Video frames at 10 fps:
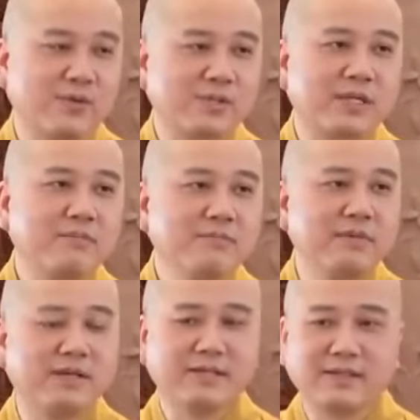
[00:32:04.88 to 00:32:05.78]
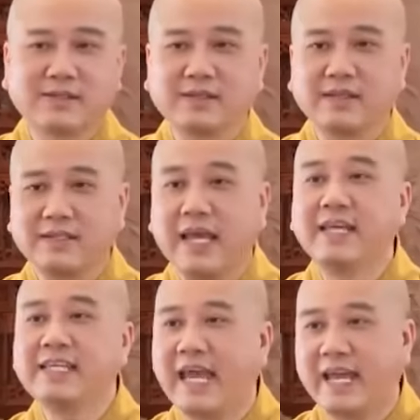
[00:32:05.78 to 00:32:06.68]
cuộc sống mình
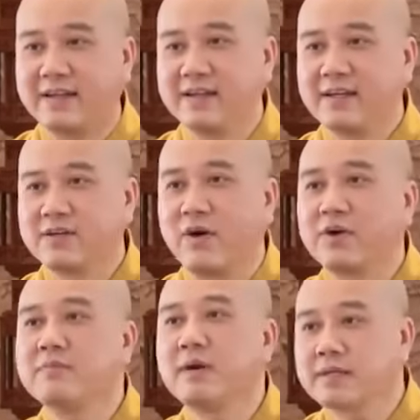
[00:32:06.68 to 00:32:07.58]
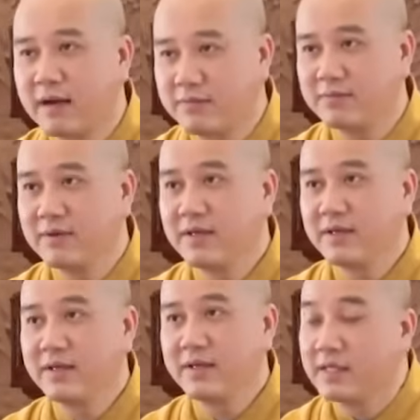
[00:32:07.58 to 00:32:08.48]
dễ dàng khỏi có mất công
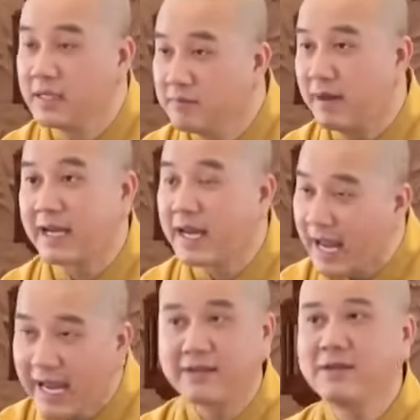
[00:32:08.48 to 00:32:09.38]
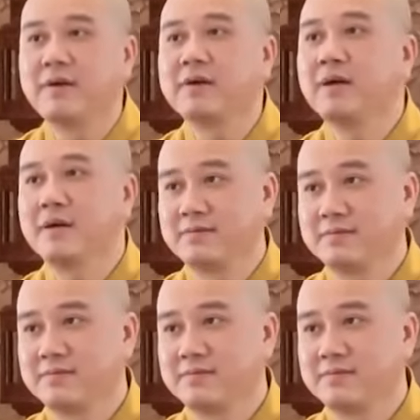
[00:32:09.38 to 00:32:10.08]
nhưng mà cái ăn nó vẫn hơn